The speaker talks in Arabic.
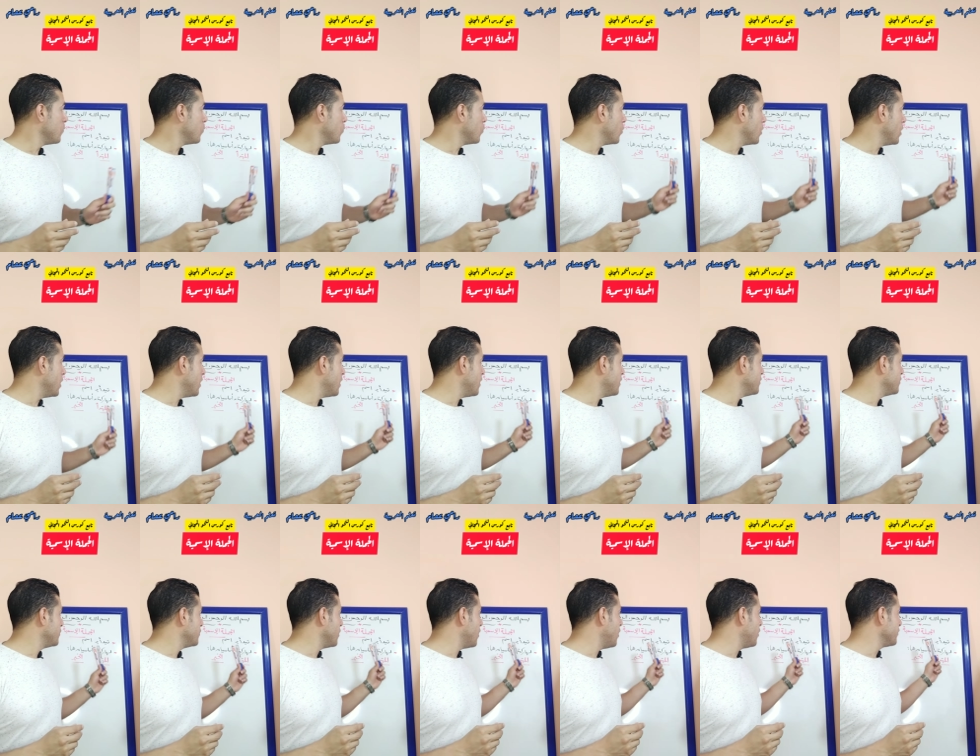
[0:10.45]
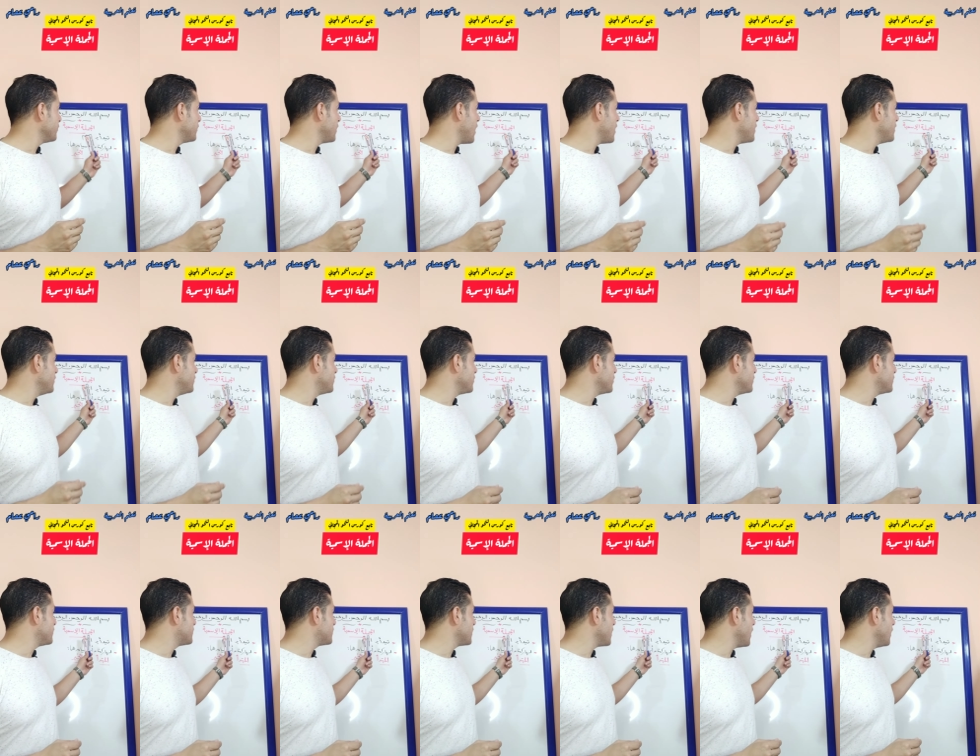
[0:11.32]
والنهاردة
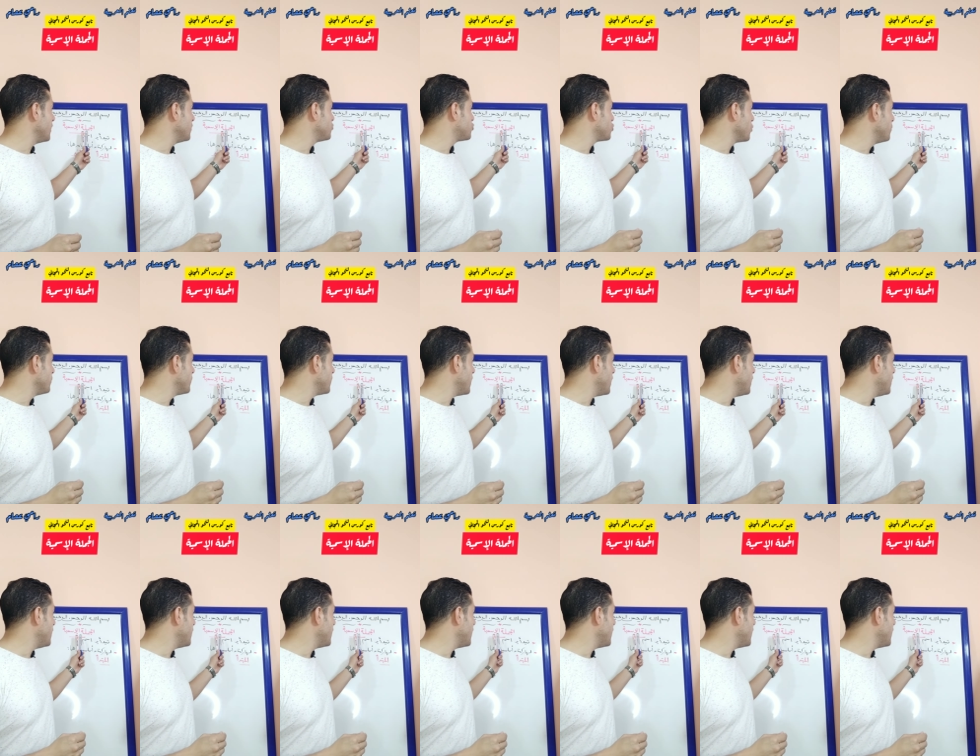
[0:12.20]
هندرس الجملة